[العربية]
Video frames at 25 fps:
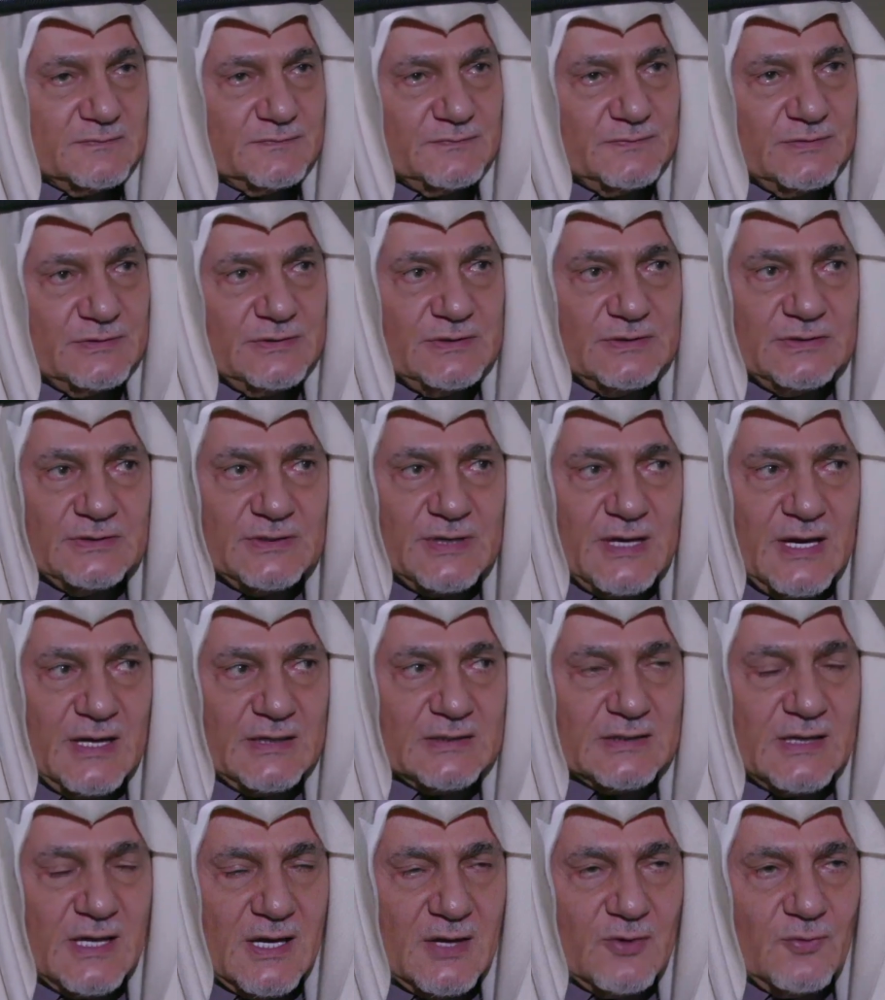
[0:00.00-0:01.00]
في
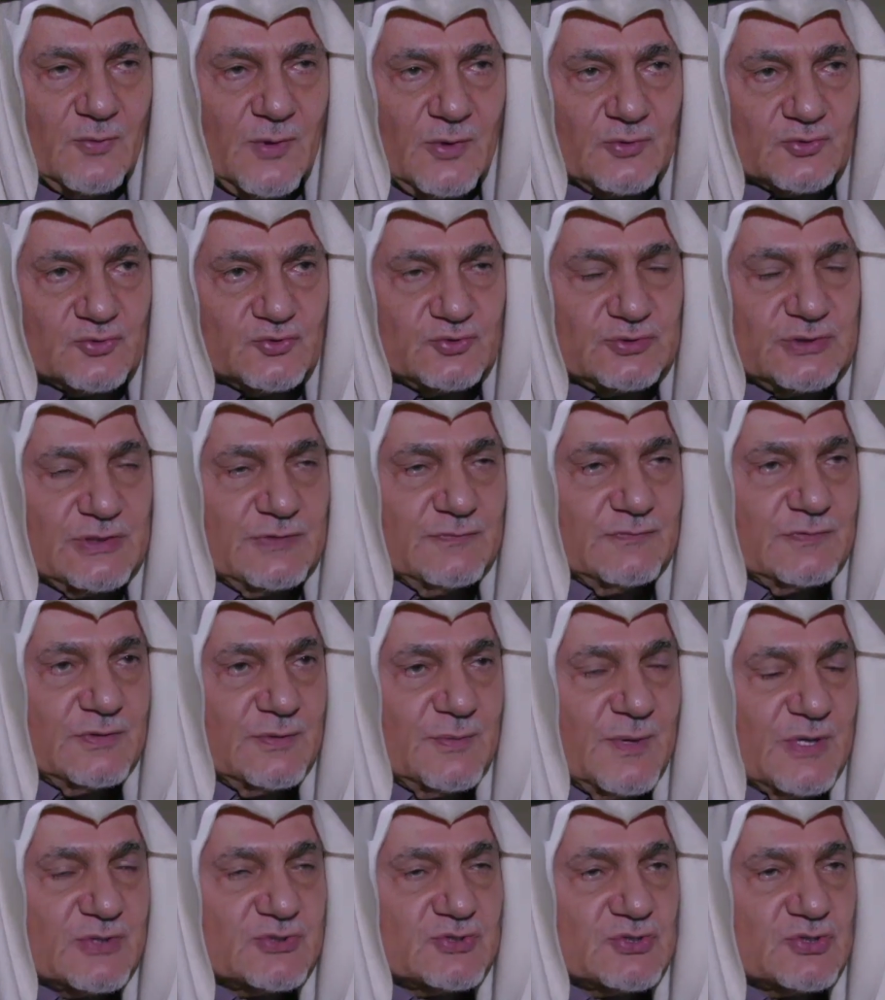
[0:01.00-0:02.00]
جهات كانوا موجودين في
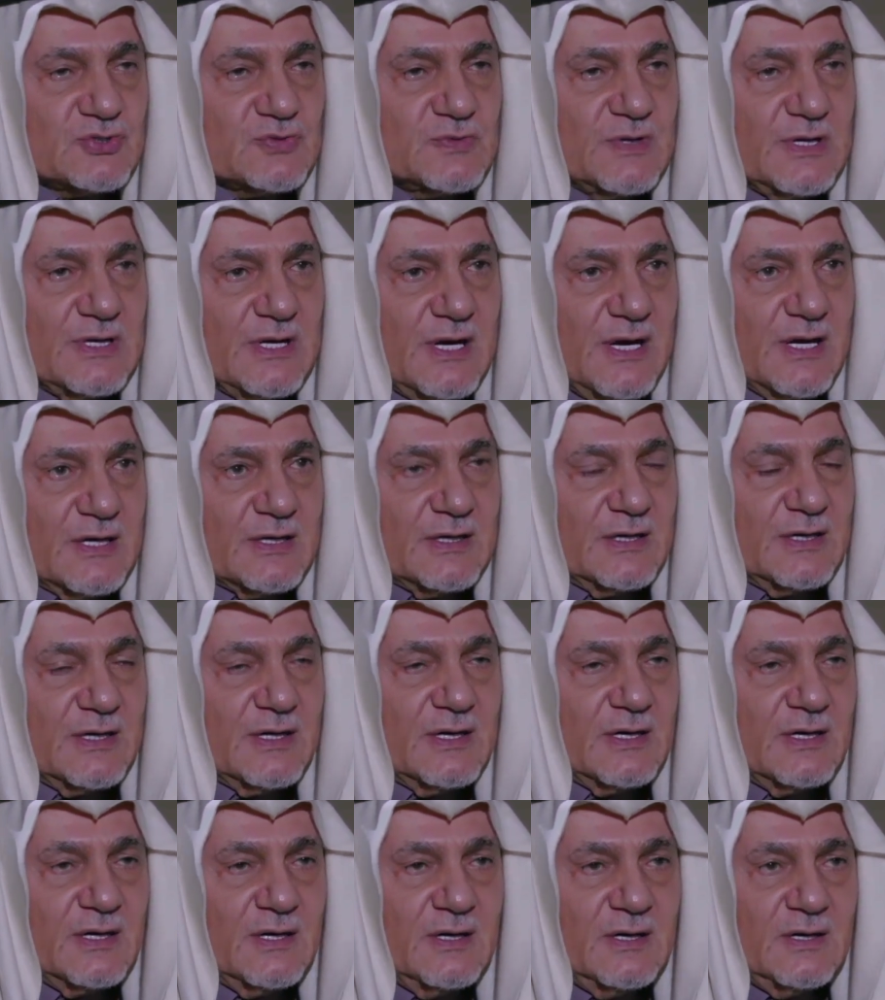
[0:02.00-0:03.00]
مصر وإلى آخره